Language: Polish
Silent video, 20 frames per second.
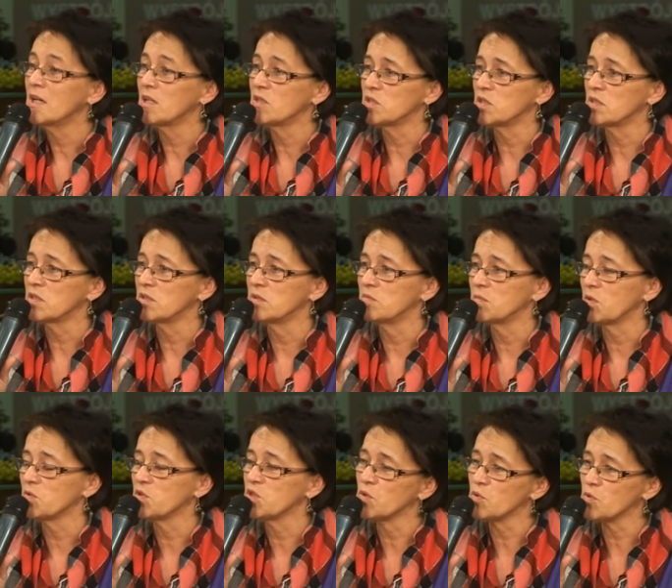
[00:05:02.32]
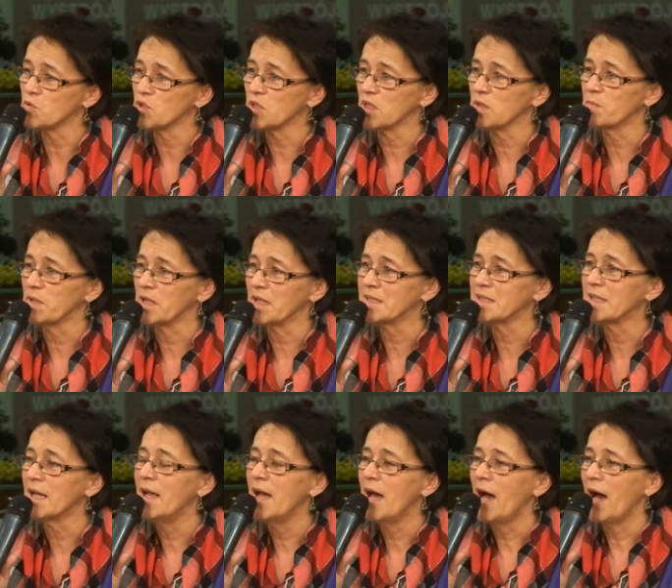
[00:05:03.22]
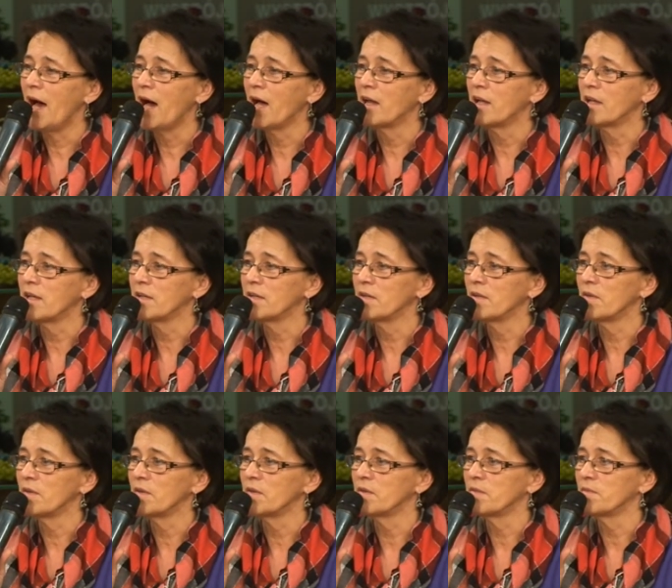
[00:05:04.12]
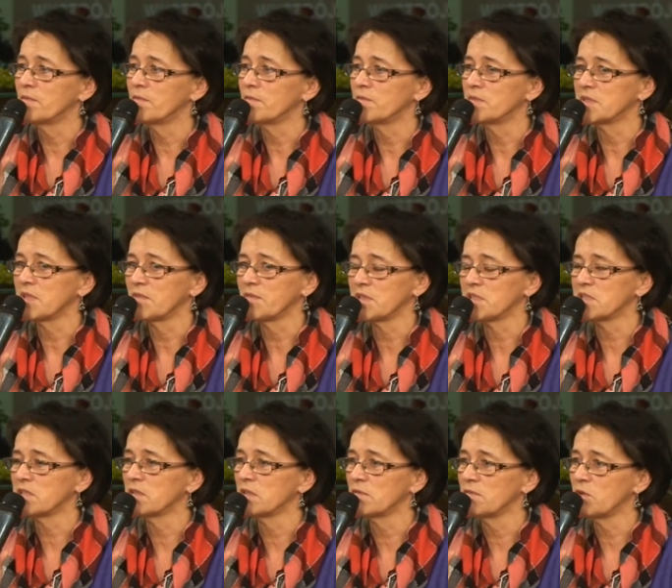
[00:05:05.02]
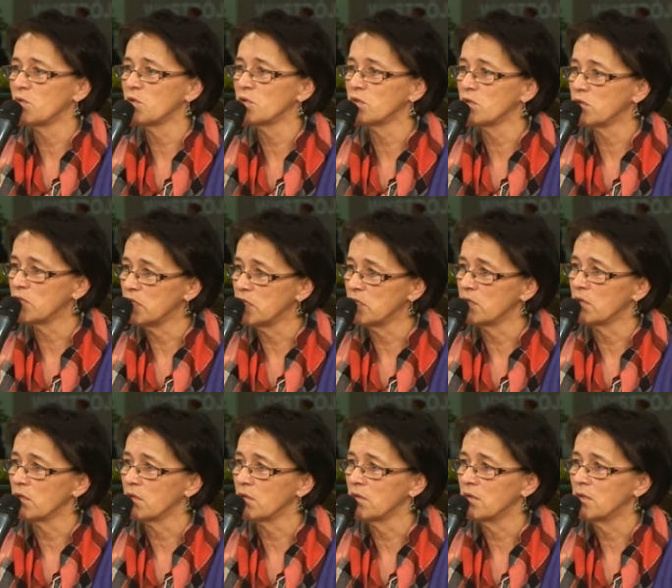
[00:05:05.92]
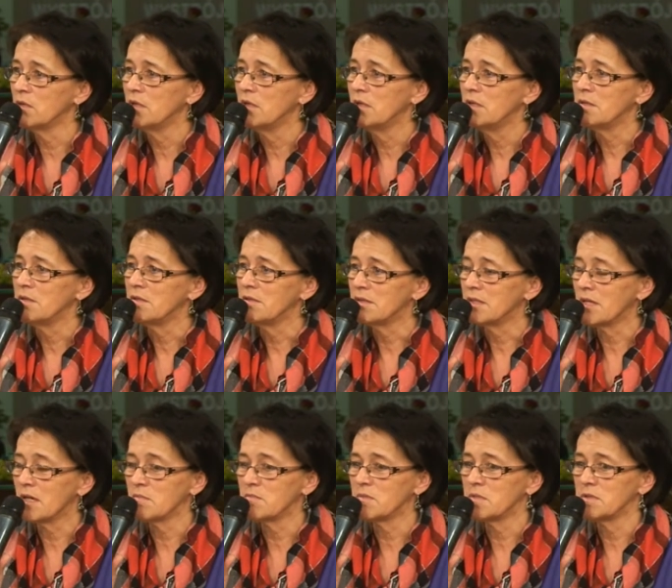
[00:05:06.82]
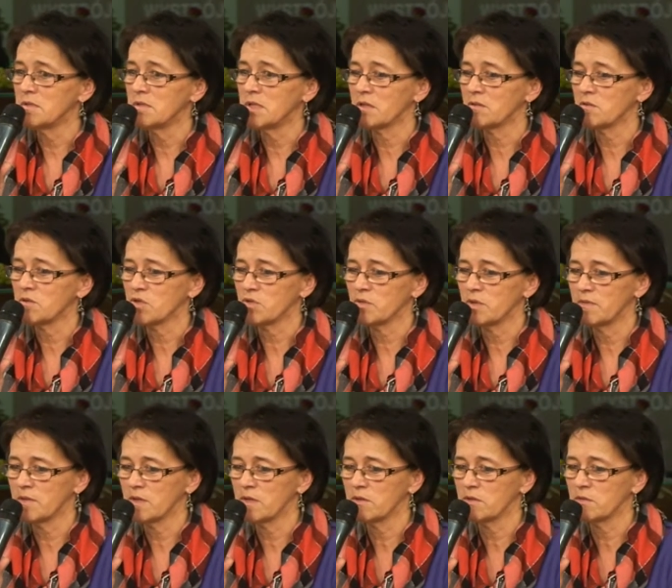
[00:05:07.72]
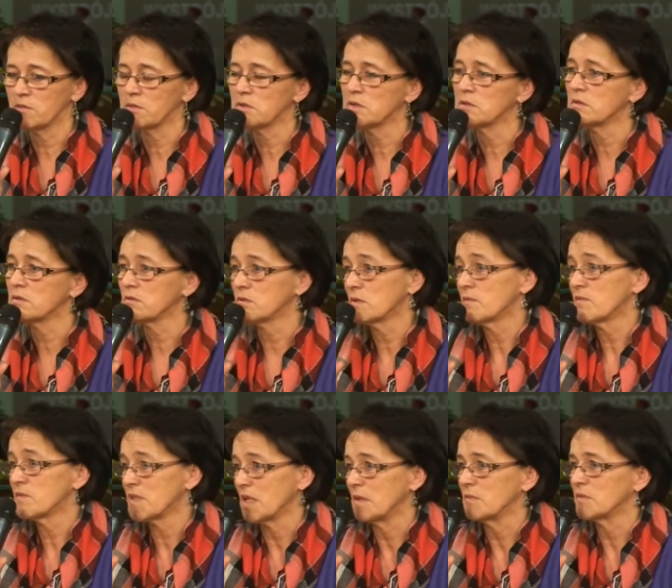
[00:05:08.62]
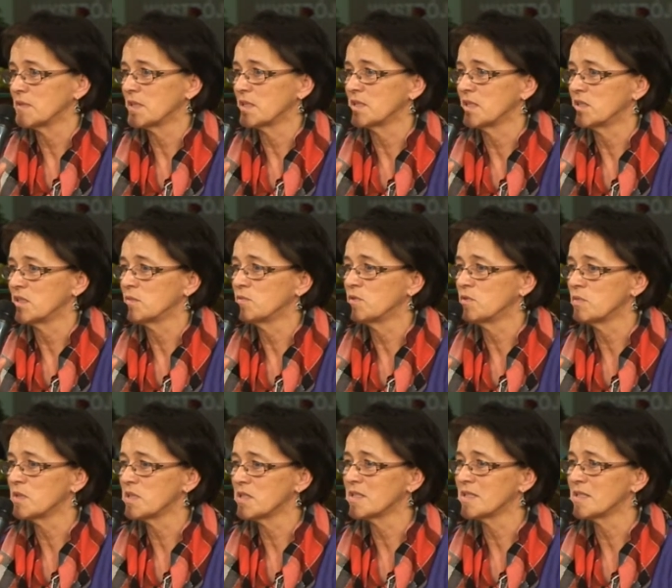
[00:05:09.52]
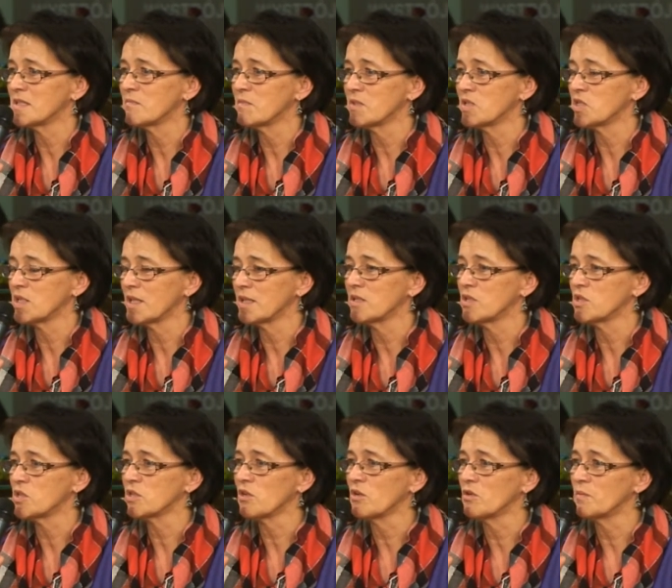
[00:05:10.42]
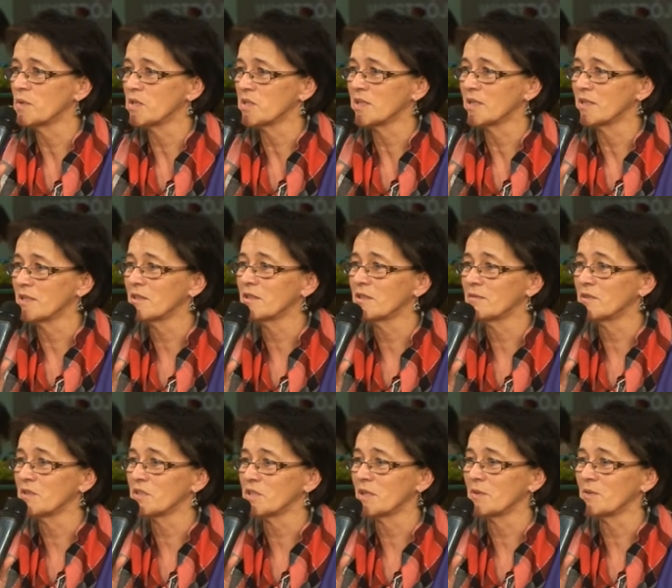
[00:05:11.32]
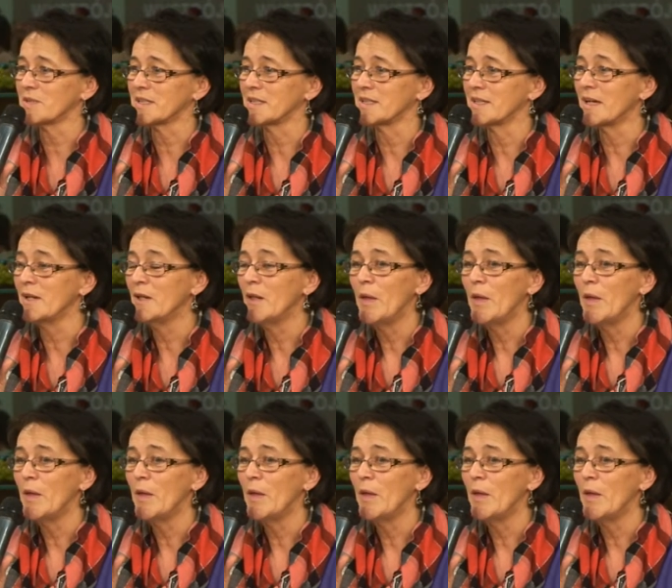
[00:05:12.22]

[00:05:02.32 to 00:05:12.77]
gdzie imał się różnych prac, ale y, zafascynowało go kino. I tam jako człowiek, który, który w zasadzie był bez, bez żadnej szkoły, bez żadnego wykształcenia,